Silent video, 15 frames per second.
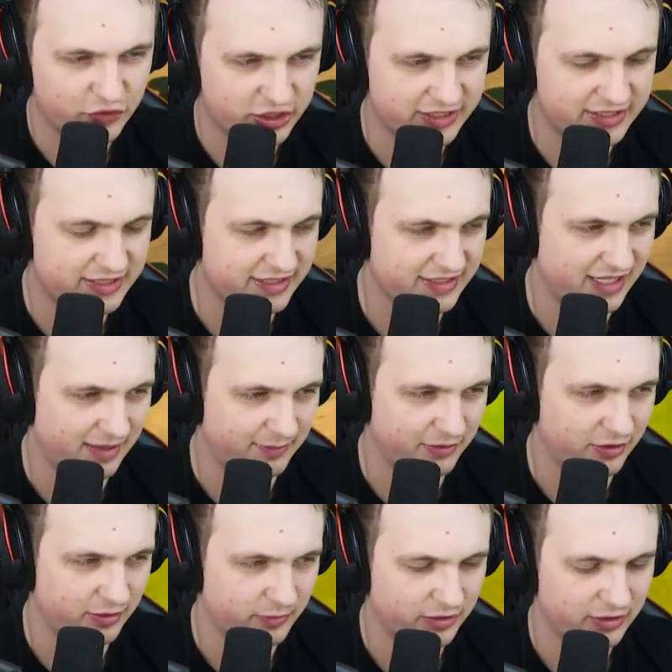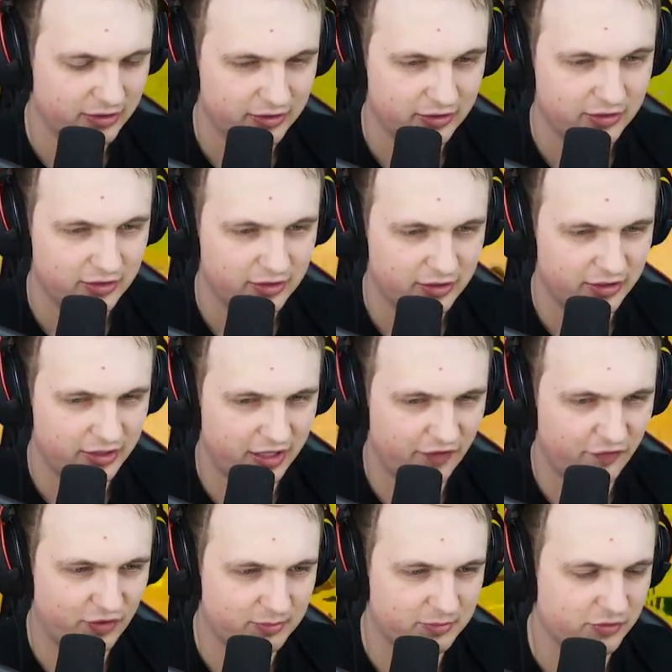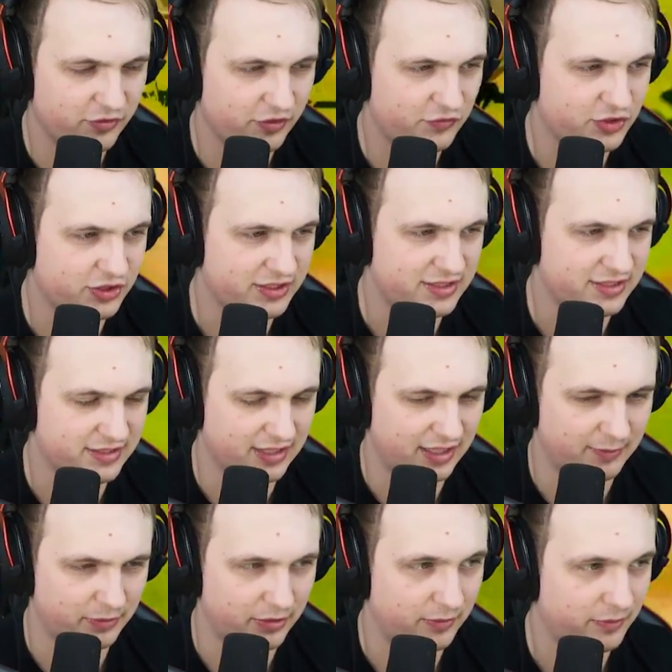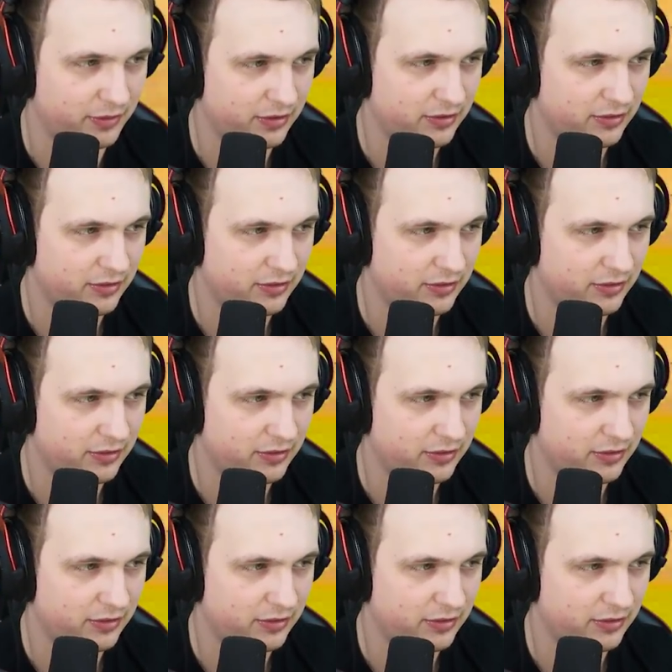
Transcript: wszyscy za mną. Rafa mówi wszyscy za mną.